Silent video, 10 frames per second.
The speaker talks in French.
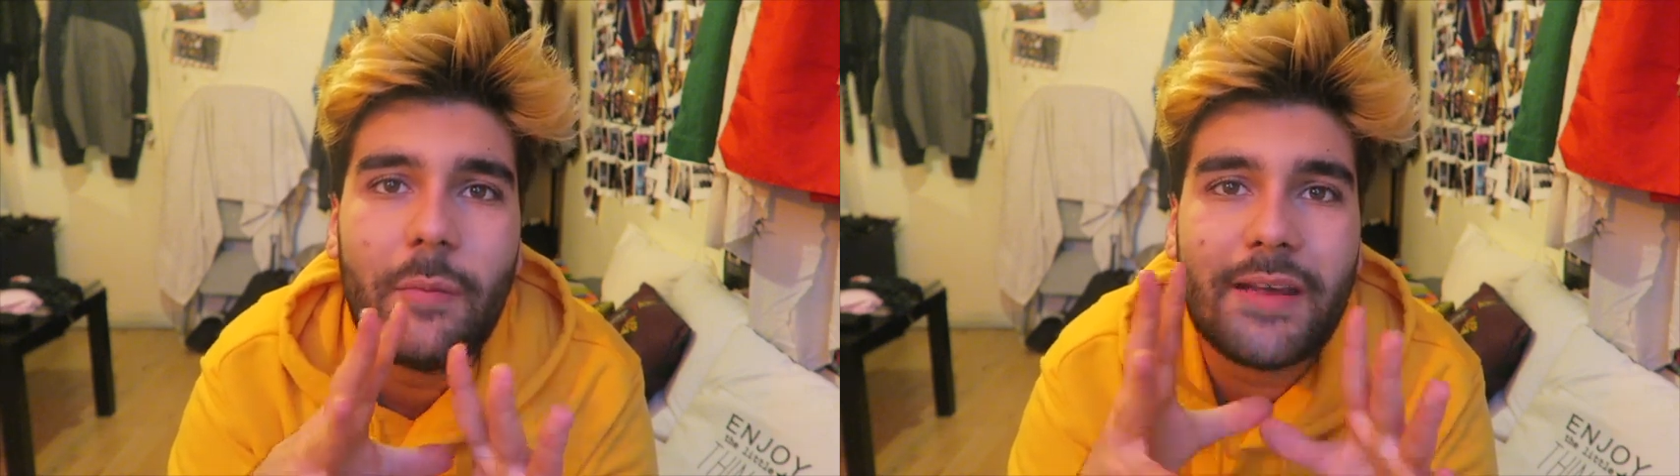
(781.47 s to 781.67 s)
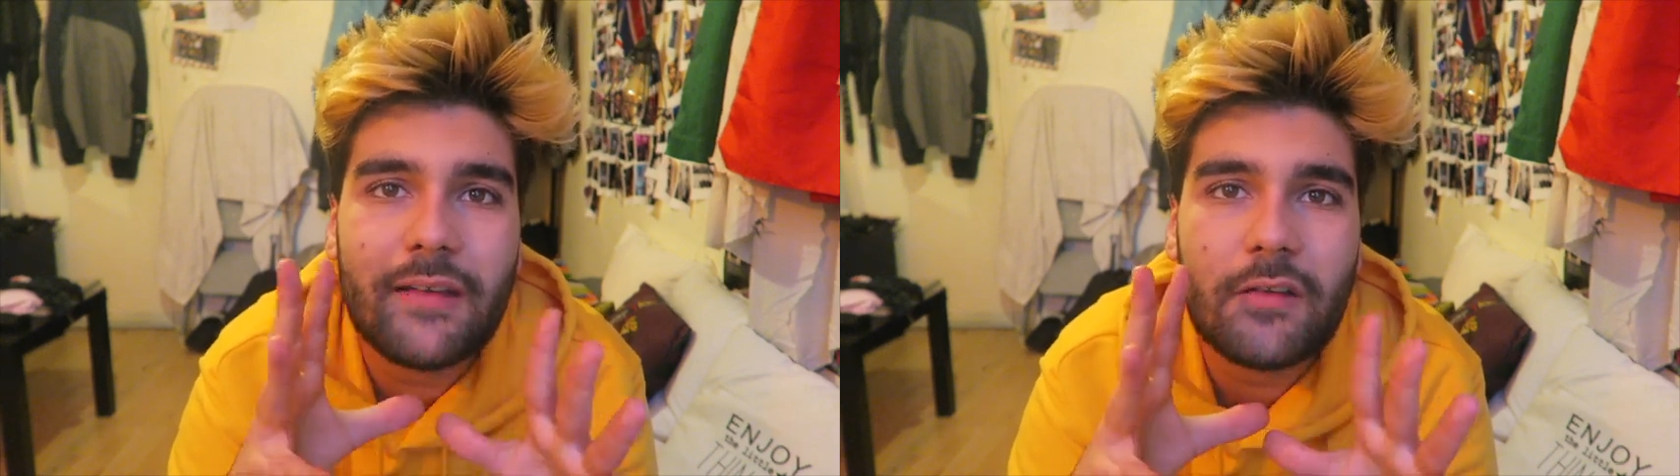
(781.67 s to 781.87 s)

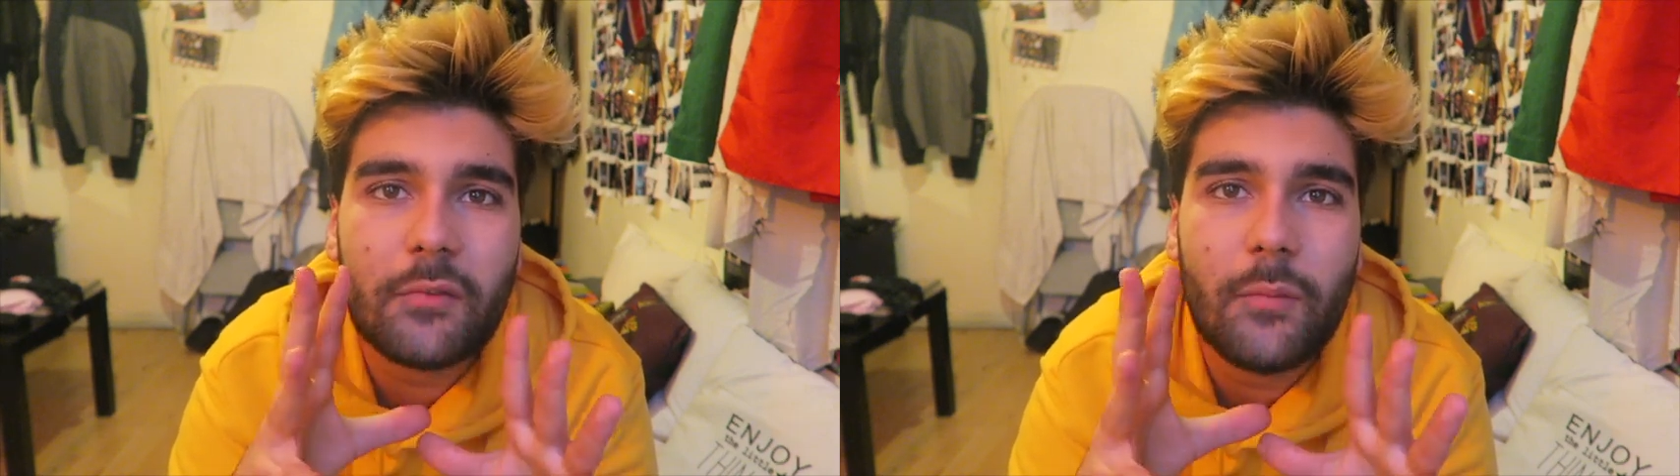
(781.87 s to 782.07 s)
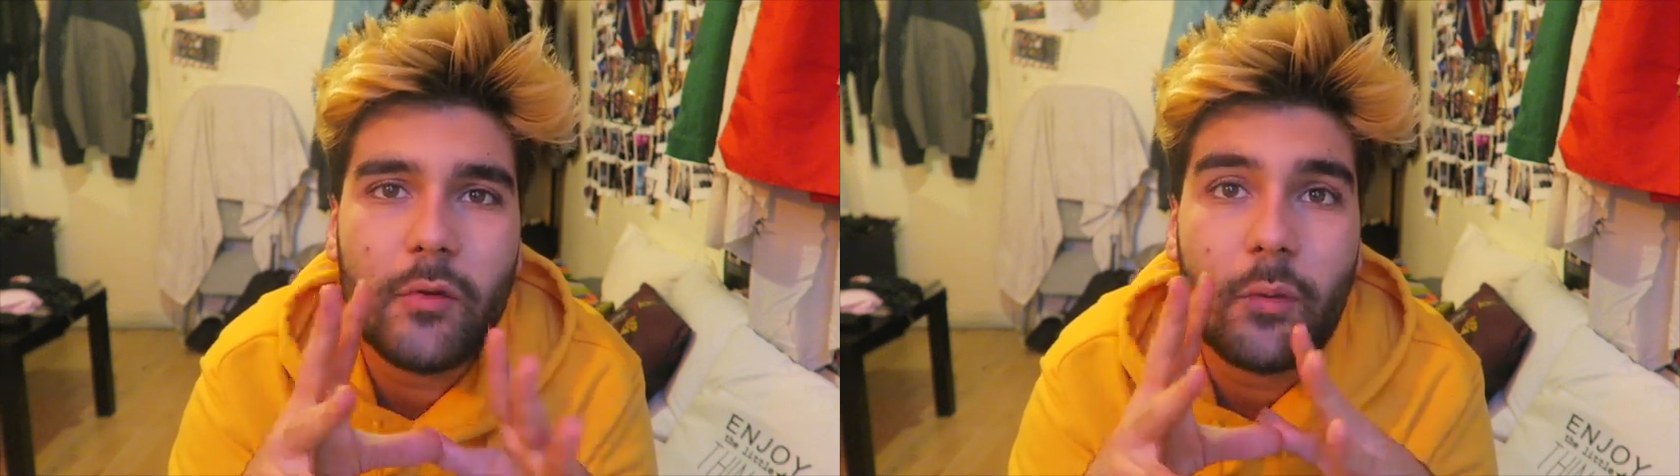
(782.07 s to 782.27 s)
magasin
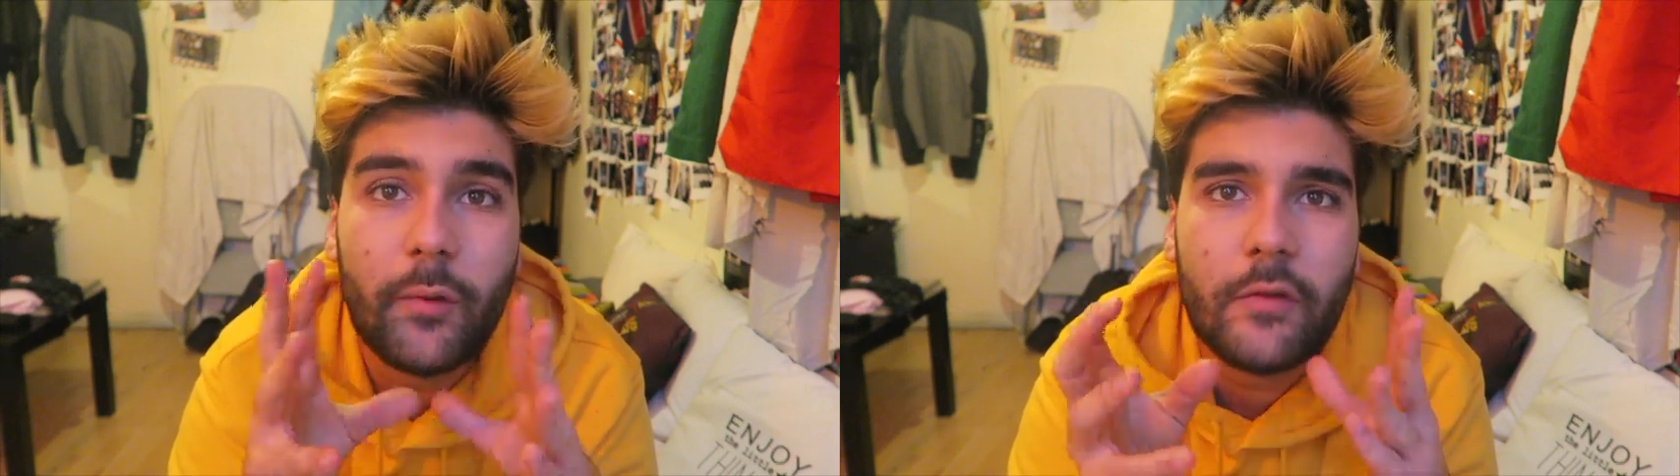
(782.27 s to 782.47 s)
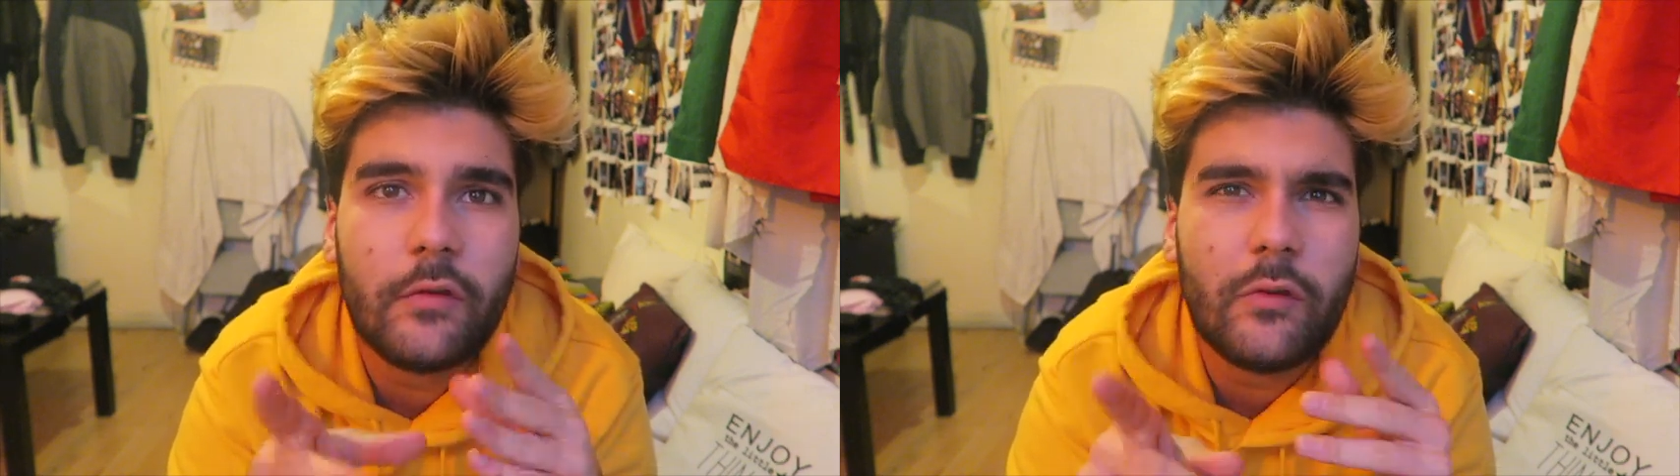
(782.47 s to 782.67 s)
de mode en
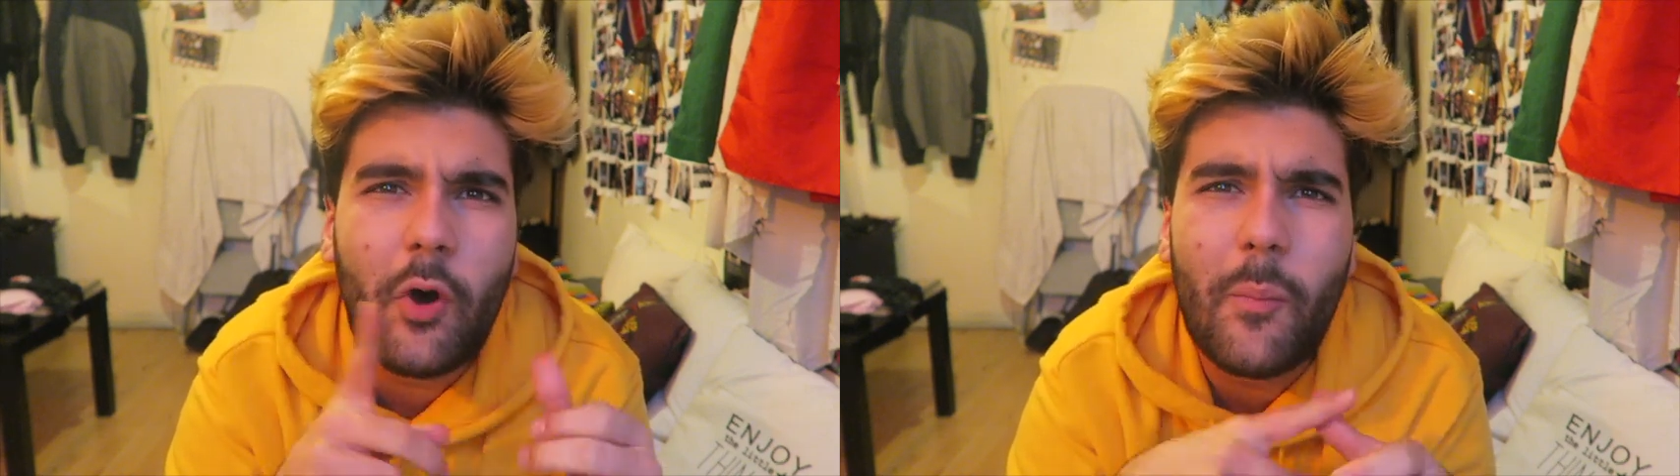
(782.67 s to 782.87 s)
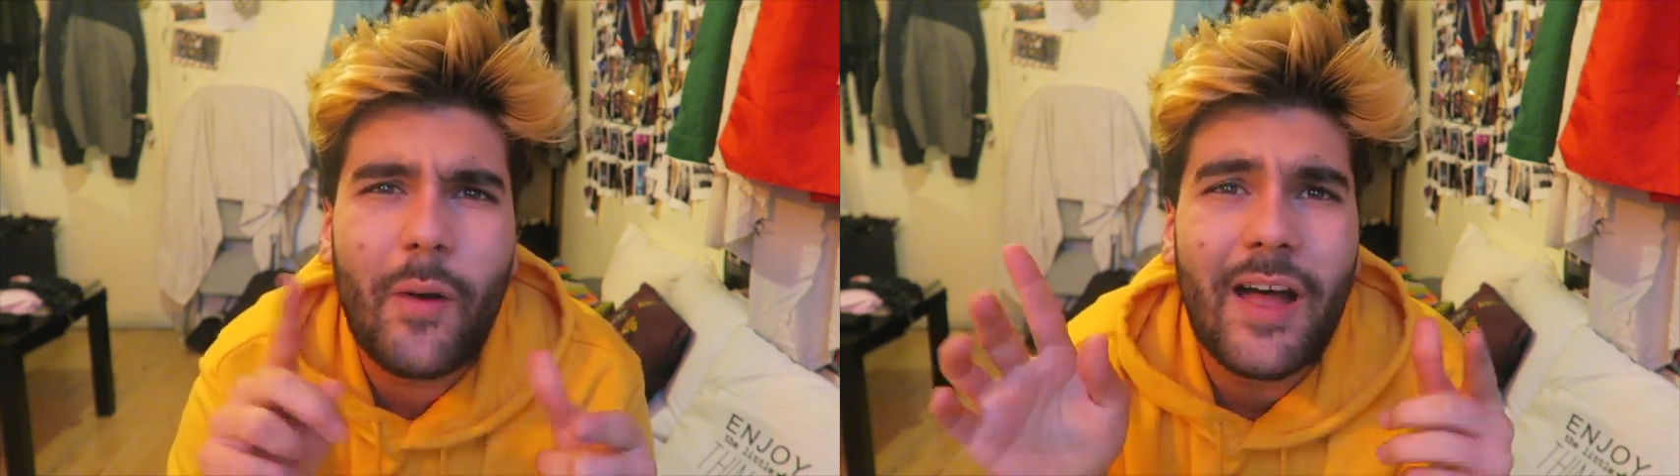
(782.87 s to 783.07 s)
mode
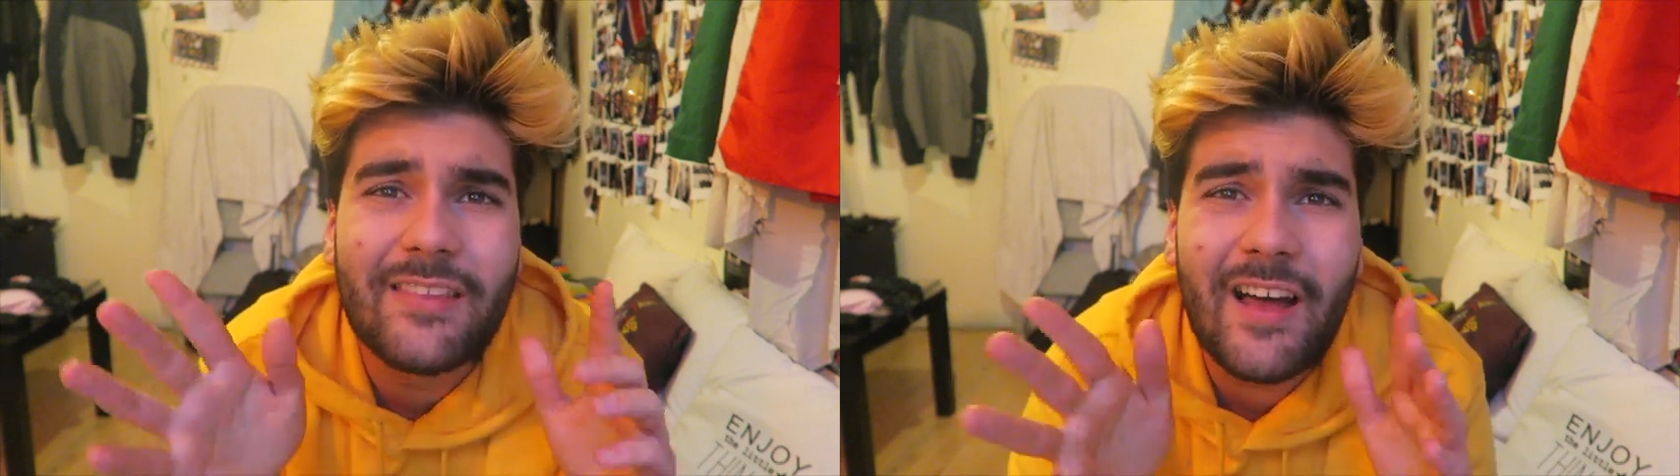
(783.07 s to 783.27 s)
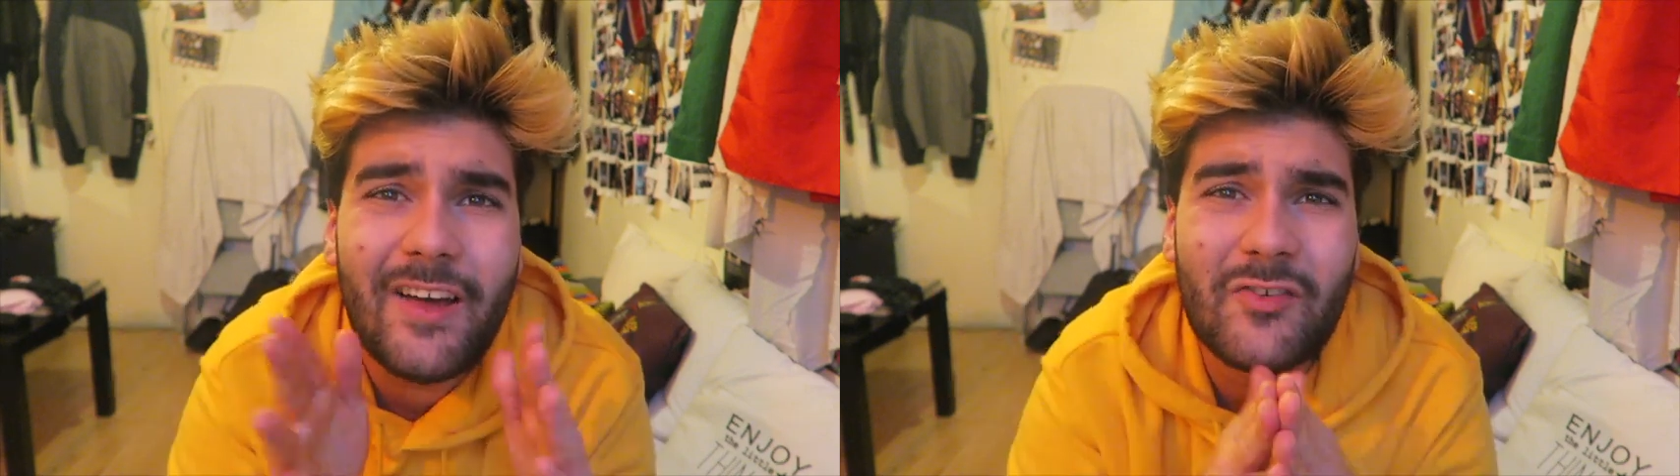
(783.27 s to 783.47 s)
Dior,
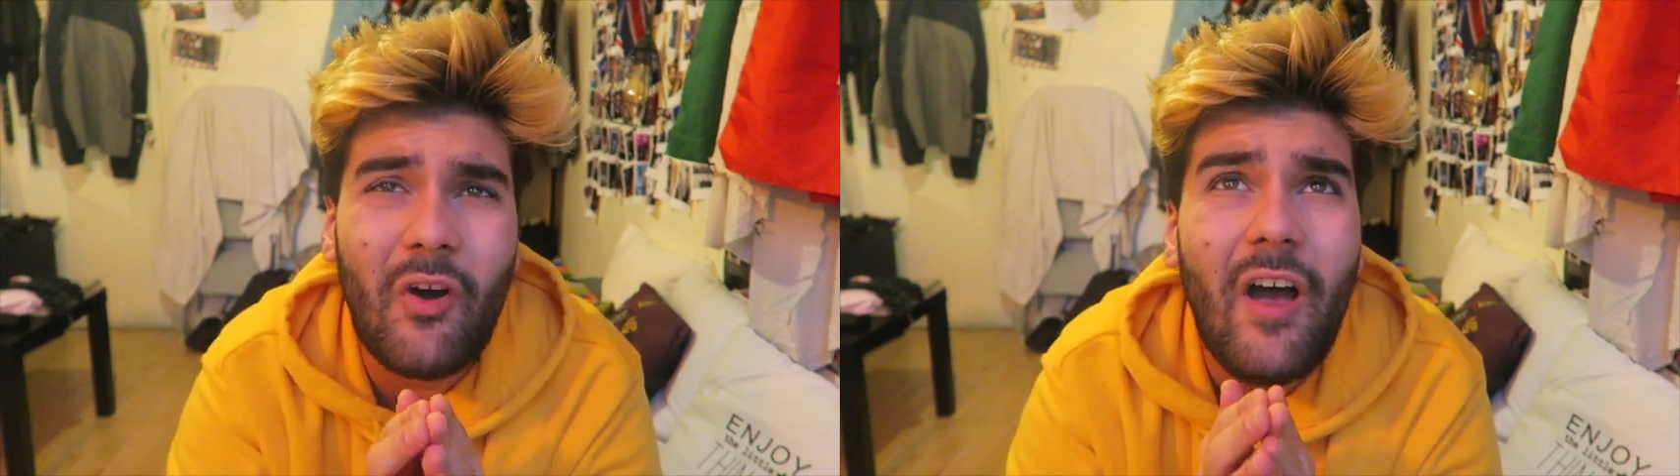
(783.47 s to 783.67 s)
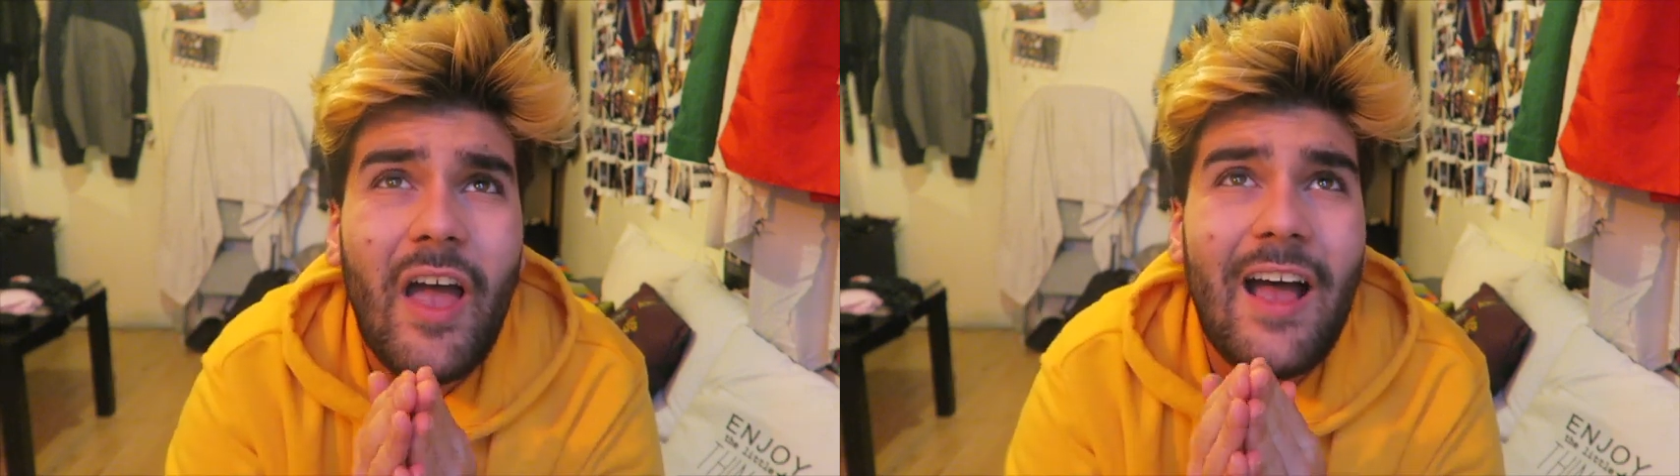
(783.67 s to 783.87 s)
Prada, genre.